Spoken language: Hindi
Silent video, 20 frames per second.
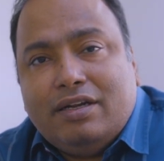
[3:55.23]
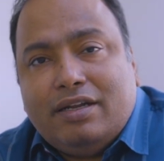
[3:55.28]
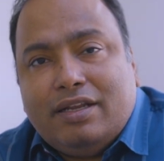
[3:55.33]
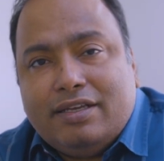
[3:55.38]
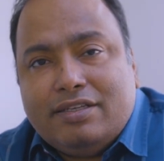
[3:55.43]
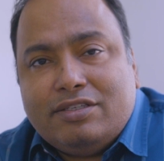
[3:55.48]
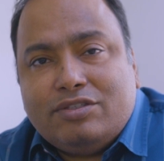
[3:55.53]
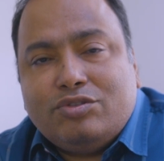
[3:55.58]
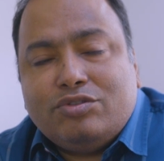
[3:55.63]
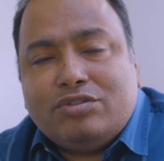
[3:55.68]

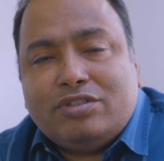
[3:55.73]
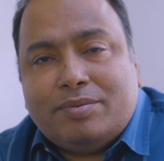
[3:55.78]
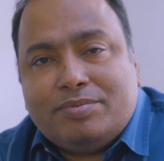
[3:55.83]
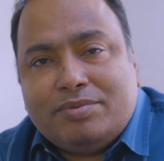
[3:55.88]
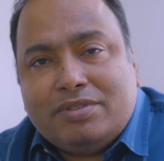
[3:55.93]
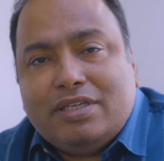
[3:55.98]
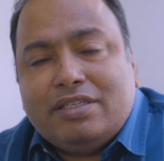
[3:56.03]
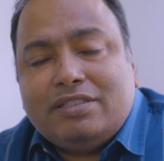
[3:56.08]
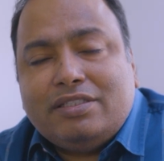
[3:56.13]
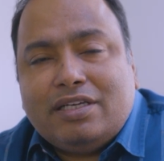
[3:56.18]
टेस्ट तो
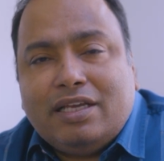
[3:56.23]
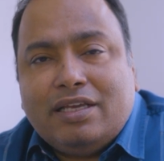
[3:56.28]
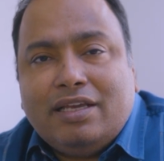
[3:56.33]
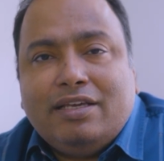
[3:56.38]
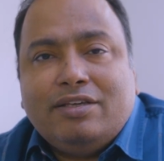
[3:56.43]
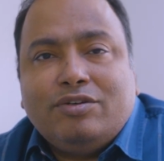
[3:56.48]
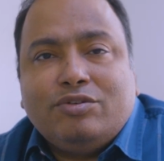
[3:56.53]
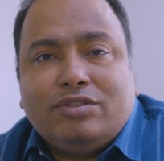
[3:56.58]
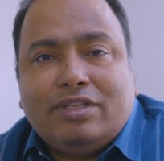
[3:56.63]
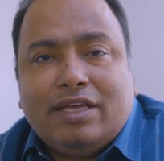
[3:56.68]
सबसे अच्छा
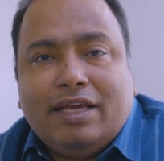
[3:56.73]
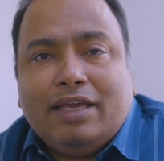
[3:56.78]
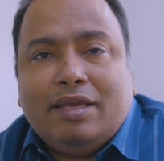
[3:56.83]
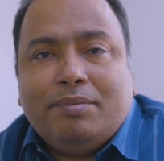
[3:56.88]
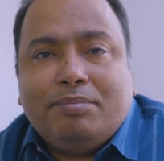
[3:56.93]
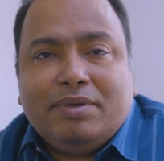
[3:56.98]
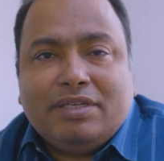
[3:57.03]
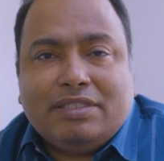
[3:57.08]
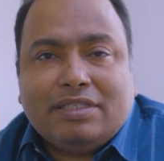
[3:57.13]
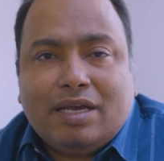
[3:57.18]
यही होता है कि
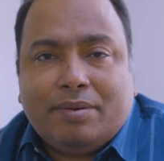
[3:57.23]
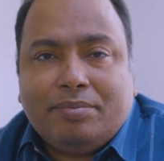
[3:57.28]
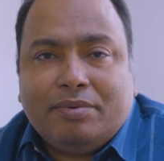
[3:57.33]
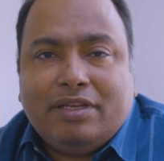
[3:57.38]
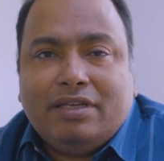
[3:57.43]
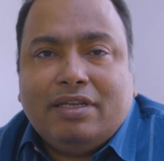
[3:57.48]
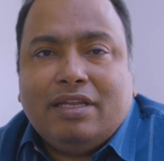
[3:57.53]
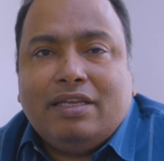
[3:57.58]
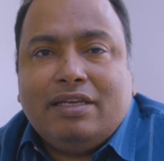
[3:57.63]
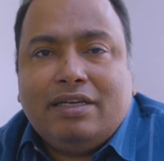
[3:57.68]
पेशाब
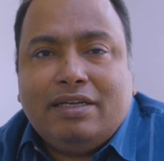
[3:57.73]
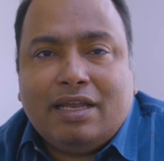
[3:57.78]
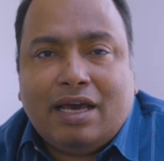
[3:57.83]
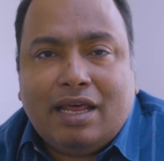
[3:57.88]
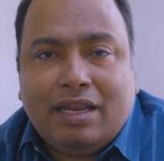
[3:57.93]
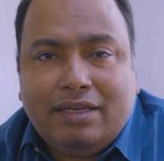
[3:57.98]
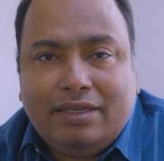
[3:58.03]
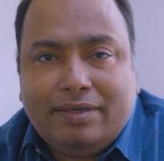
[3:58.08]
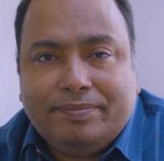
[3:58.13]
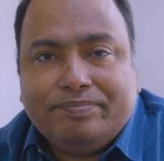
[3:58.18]
की नली
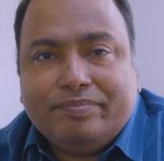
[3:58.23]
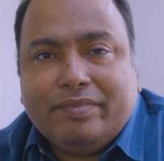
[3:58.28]
डाली